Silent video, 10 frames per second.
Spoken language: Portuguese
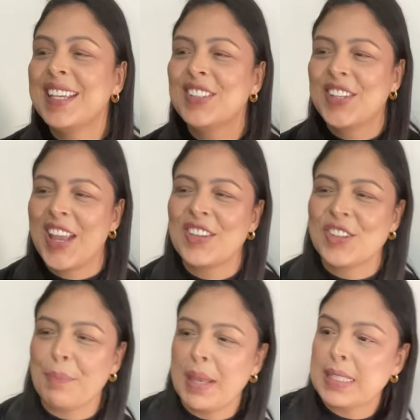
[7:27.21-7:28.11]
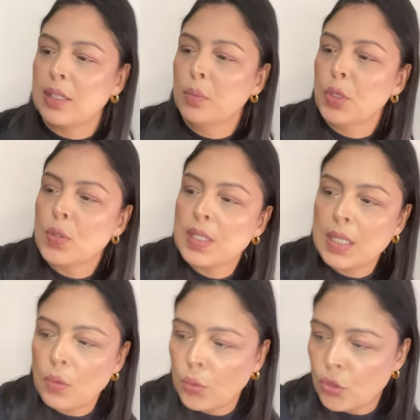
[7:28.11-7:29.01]
Gente, a peça número
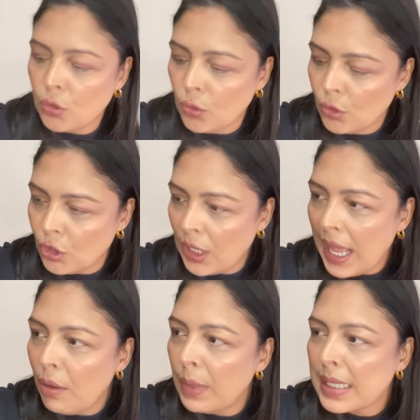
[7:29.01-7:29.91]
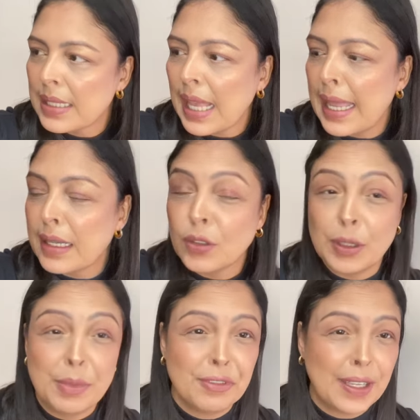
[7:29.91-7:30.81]
5 de hoje é uma saia que eu
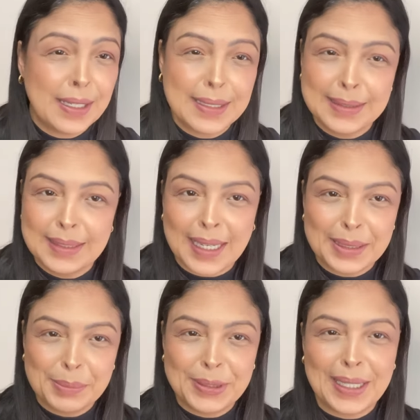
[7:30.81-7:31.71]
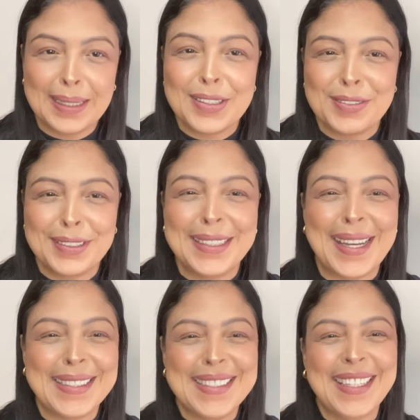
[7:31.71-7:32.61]
também fiquei encantada por ela, de
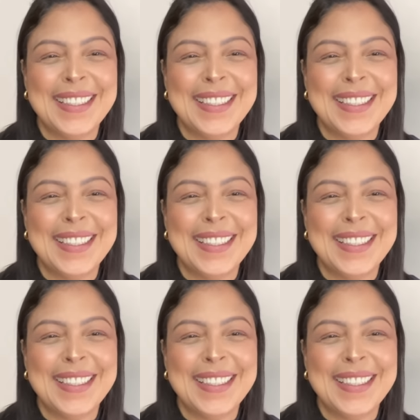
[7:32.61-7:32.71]
verdade.